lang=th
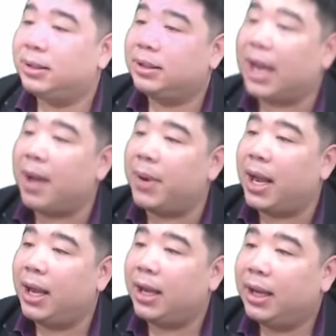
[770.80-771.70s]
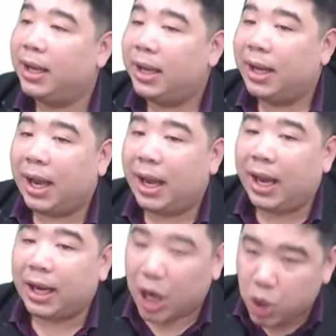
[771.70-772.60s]
นะครับนะอ่า
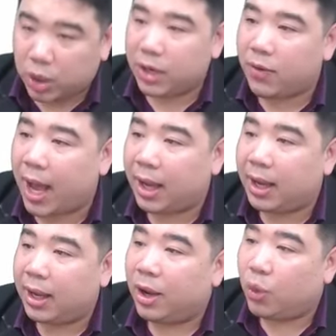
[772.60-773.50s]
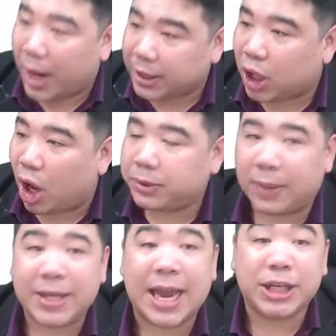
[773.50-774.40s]
ก็อยู่ขึ้นว่าวันสอบจะ
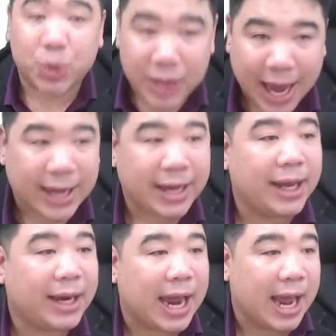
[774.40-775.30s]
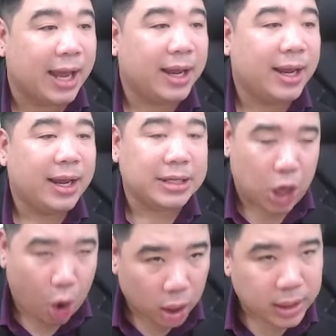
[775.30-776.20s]
ไปใช้สูตรไหนนะฮะจะ
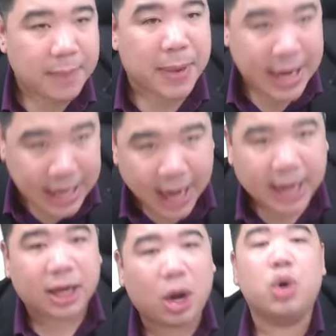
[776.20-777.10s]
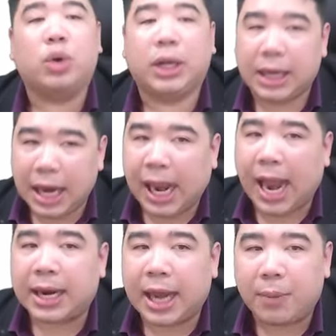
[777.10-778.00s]
ออกในประเด็นไหนก็ดูดีๆแล้วกัน
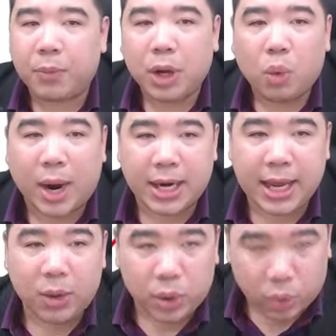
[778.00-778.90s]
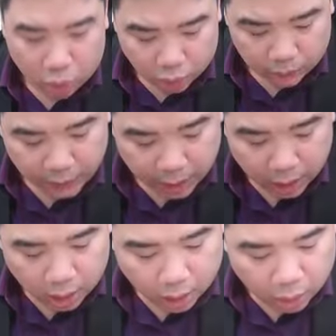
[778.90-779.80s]
นะครับ วันนี้คุณครู
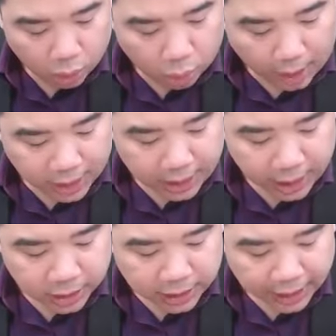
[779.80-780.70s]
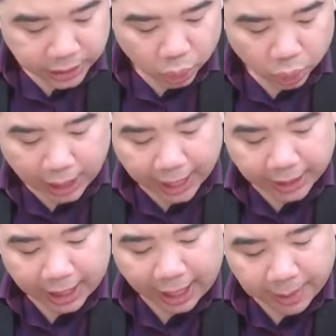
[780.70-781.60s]
วันนี้คือใช้สูตรการ
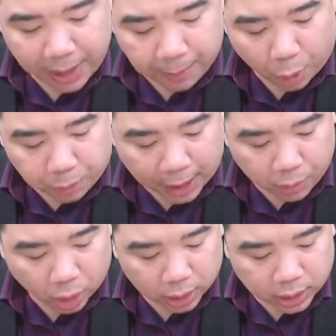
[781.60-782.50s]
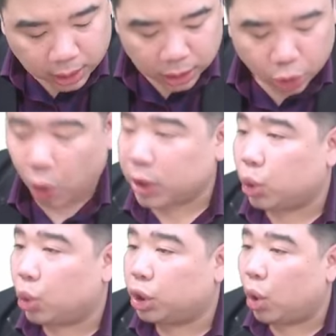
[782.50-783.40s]
แข่งขันแบบพบกันหมด ก็คือคน
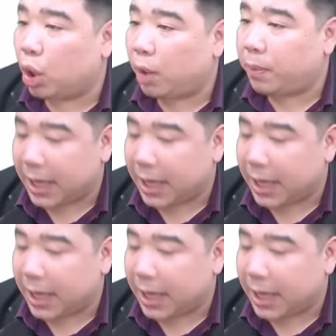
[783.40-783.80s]
คูณคนลบหนึ่ง